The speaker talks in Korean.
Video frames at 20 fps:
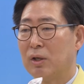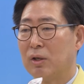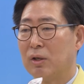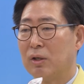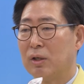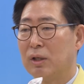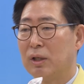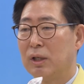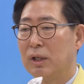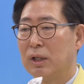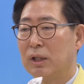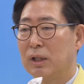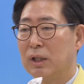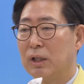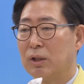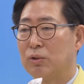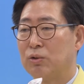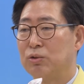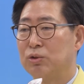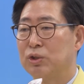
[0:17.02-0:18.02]
정부
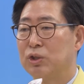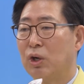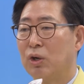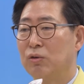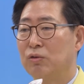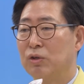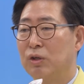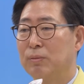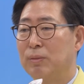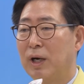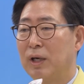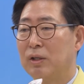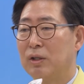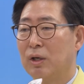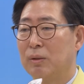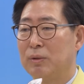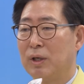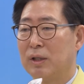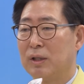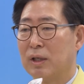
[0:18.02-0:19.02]
차원에서 예배를
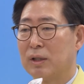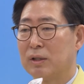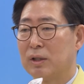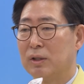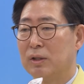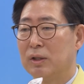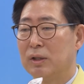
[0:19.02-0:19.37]
자제할 것을